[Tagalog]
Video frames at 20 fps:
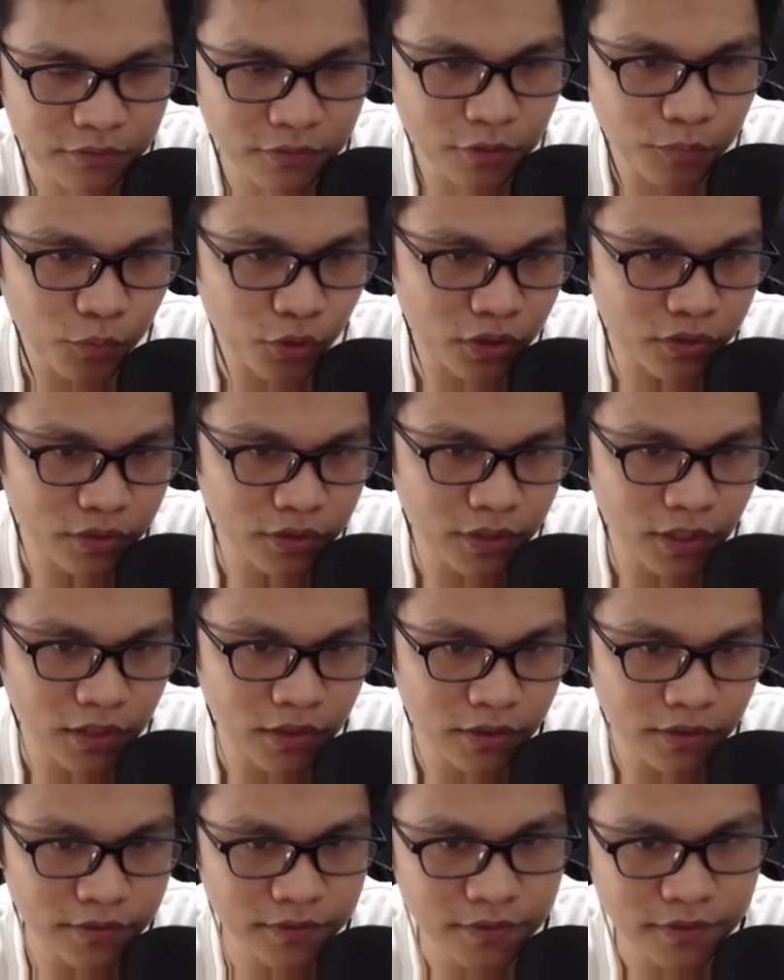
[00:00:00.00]
Uy, $400.
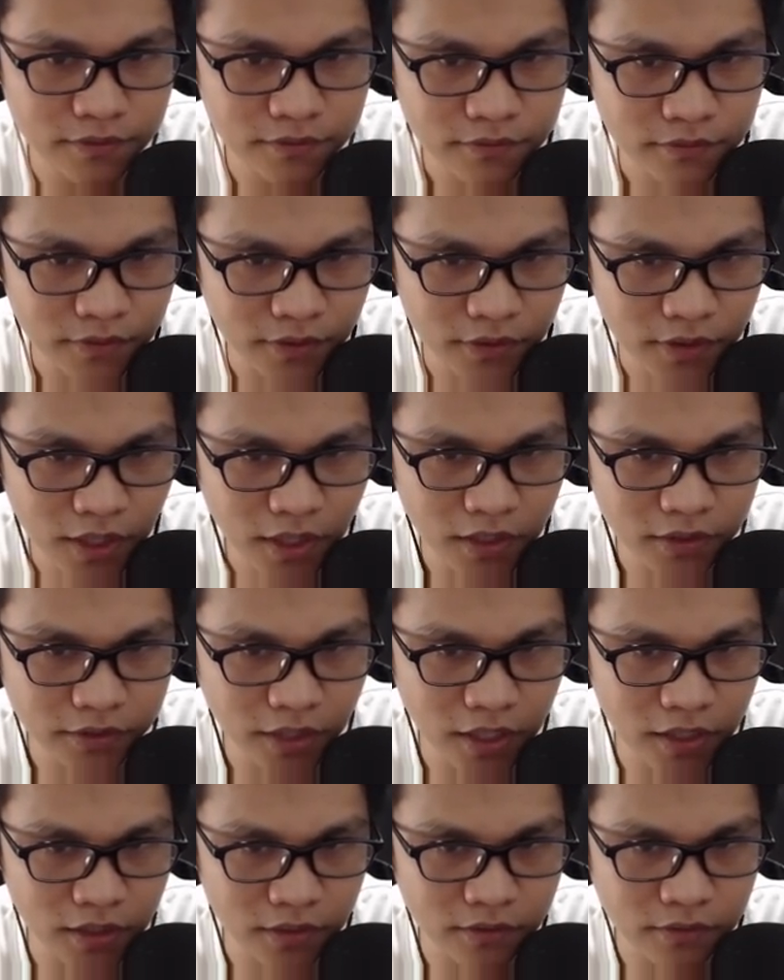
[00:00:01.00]
Okay, I'll
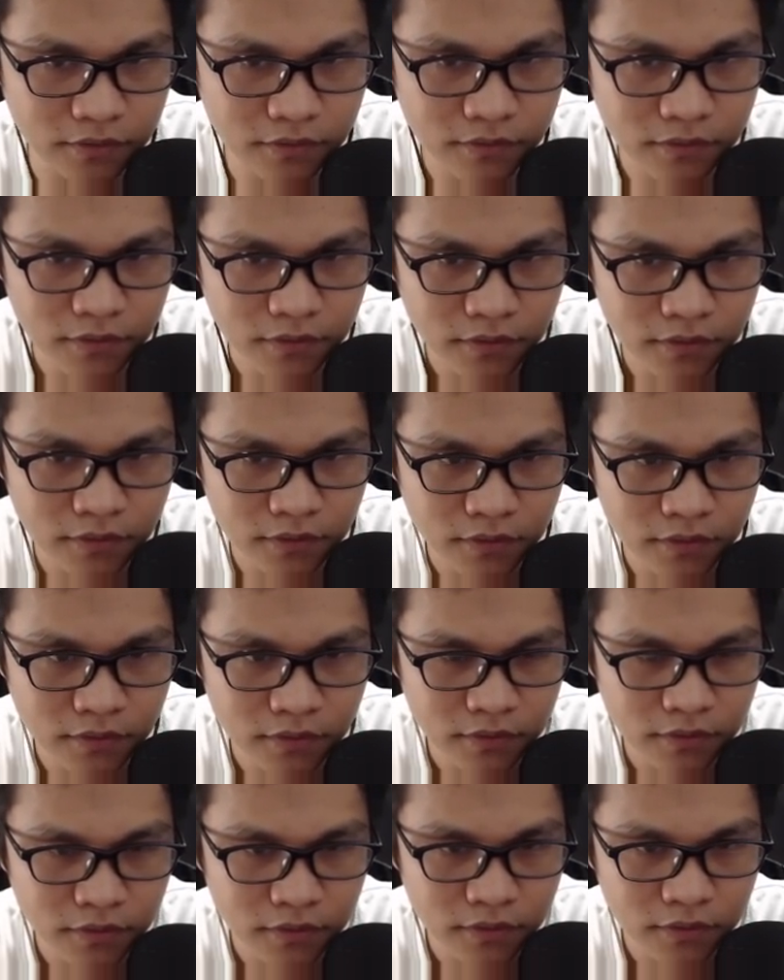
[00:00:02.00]
take it.
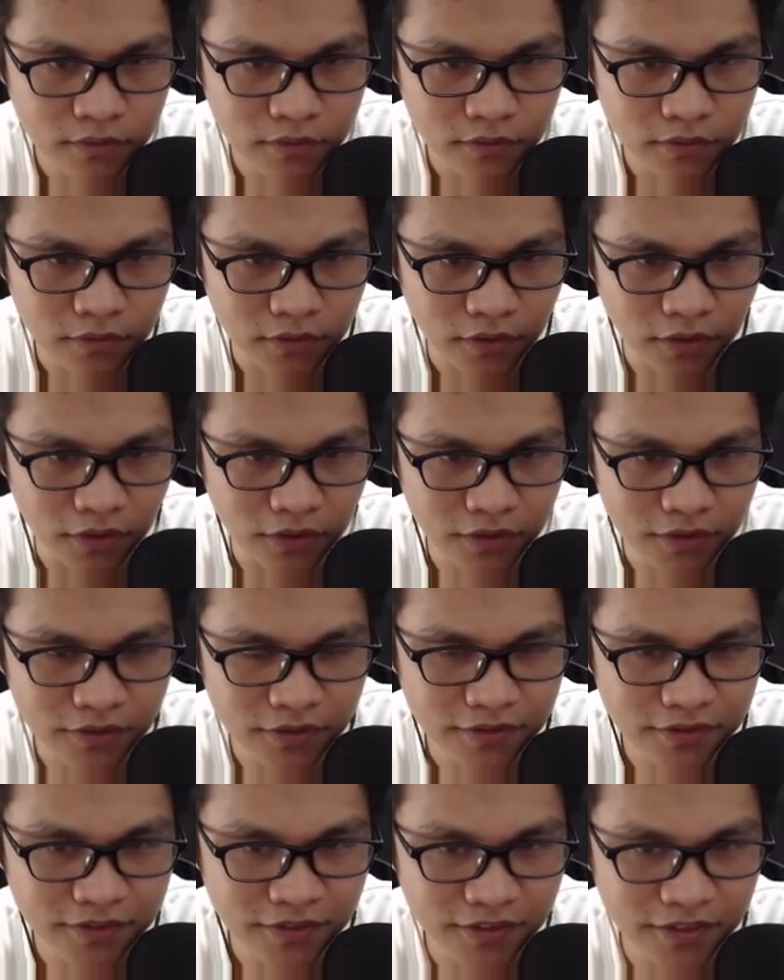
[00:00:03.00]

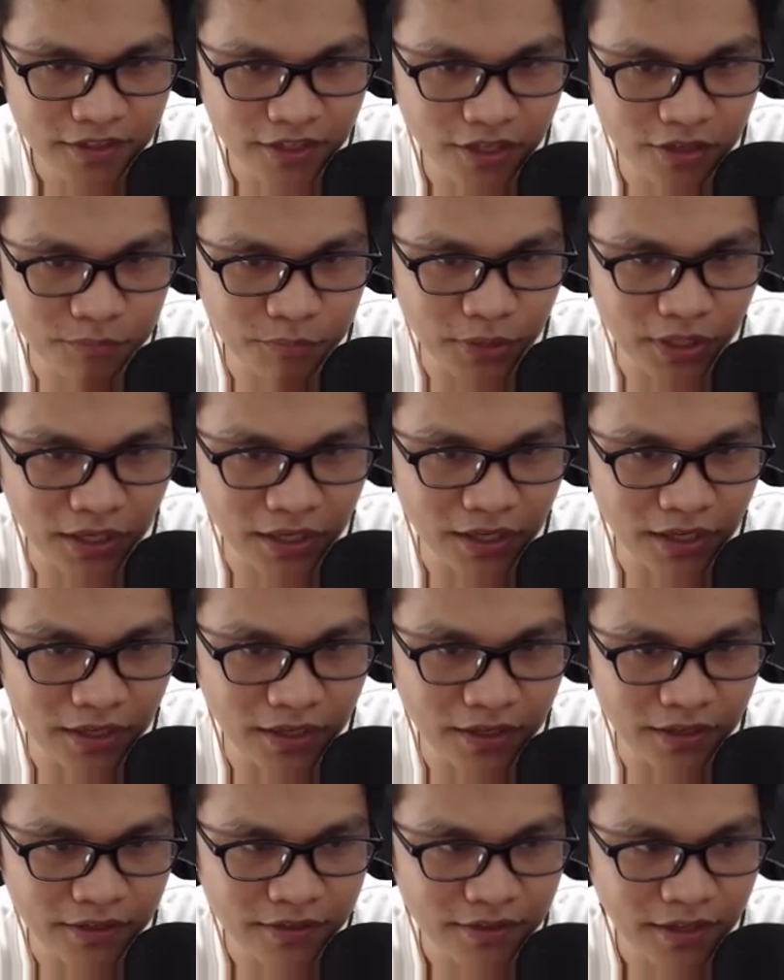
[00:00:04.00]
Oh, ah, nagit
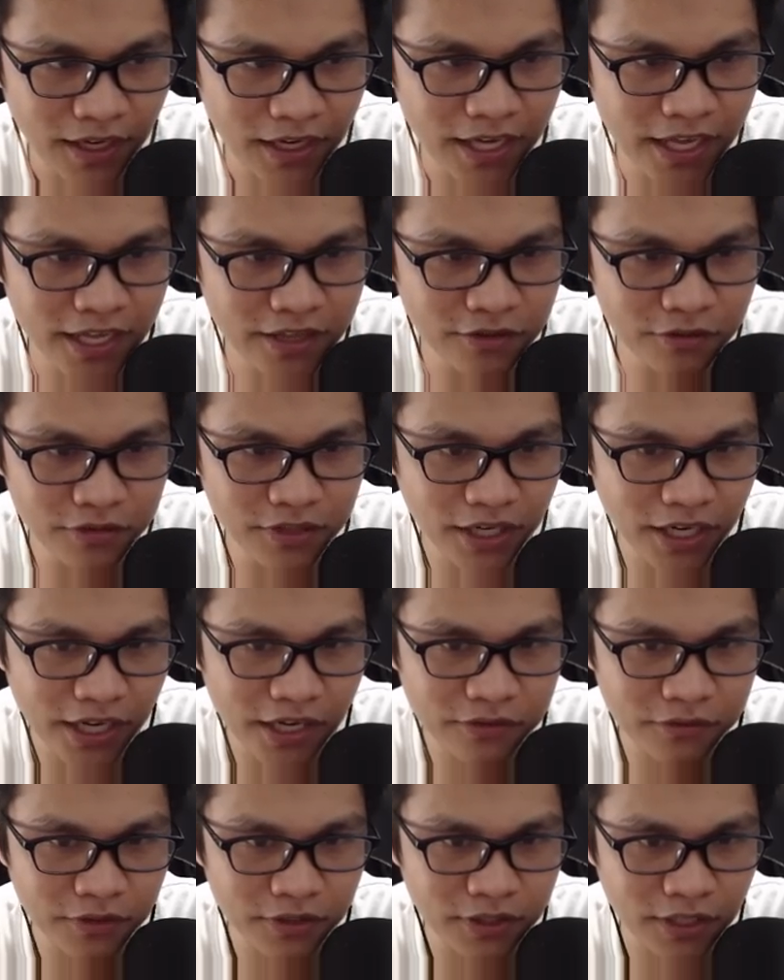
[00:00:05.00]
ba? Halino na
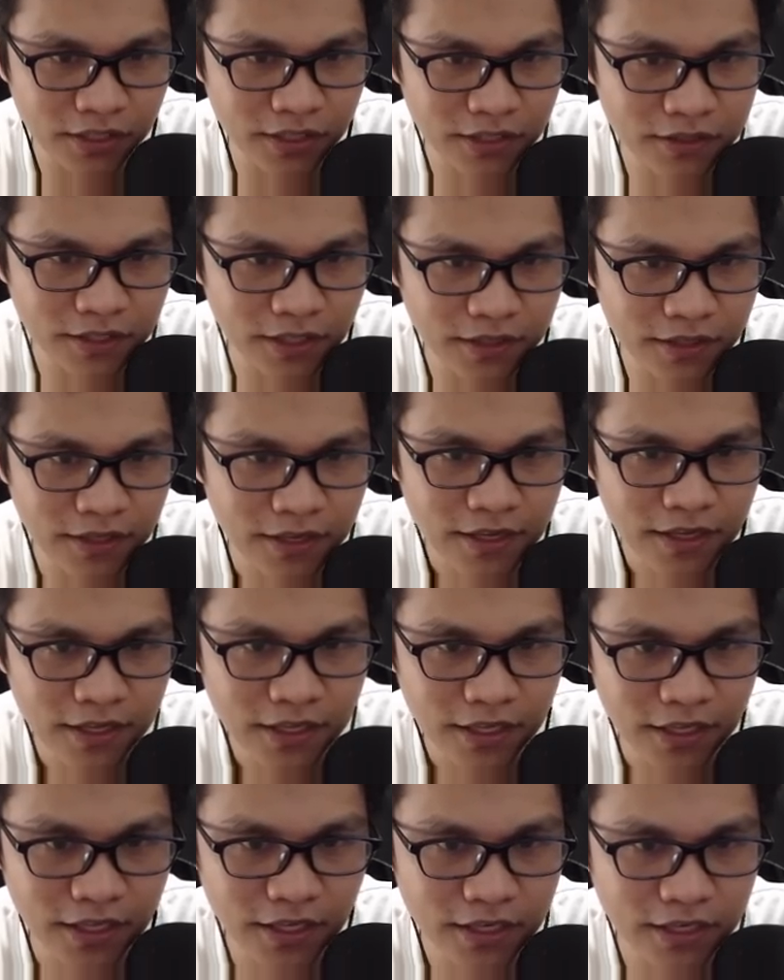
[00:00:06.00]
kay entertainitan.
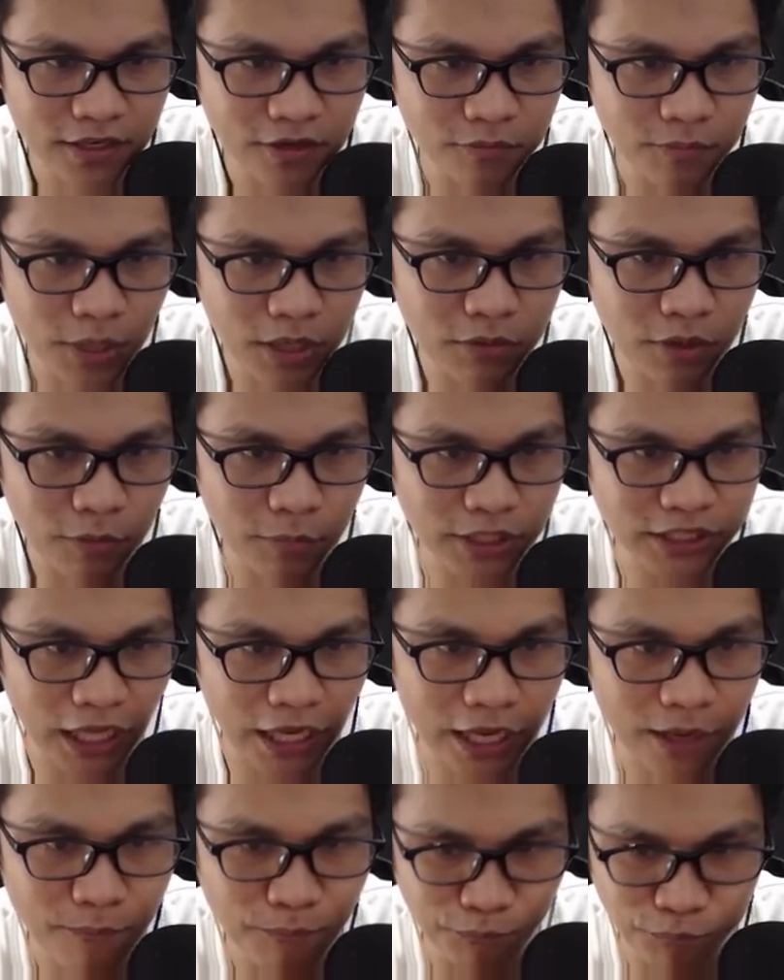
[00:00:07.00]
Ikaw pa.
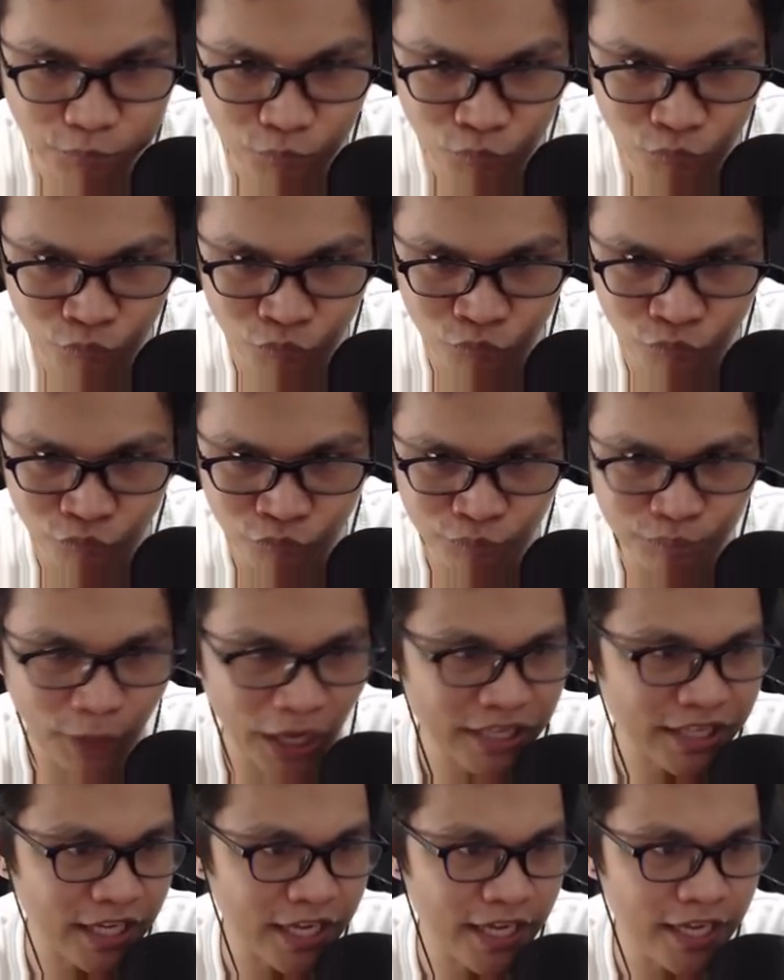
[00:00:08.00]
Patay. Mm,
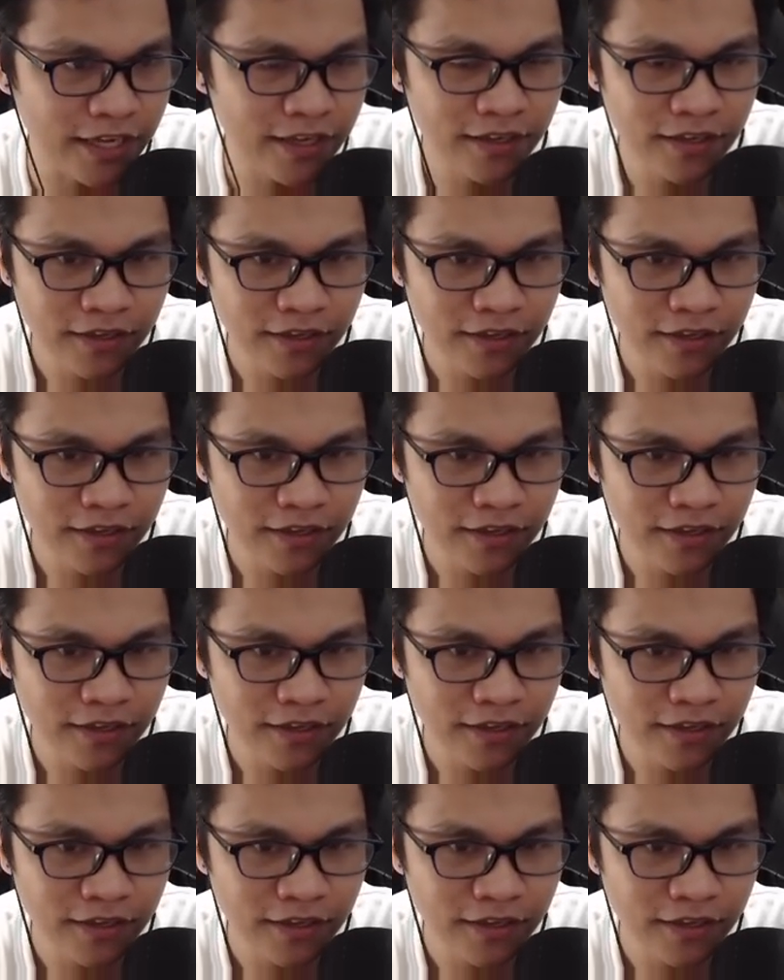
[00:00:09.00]
patay.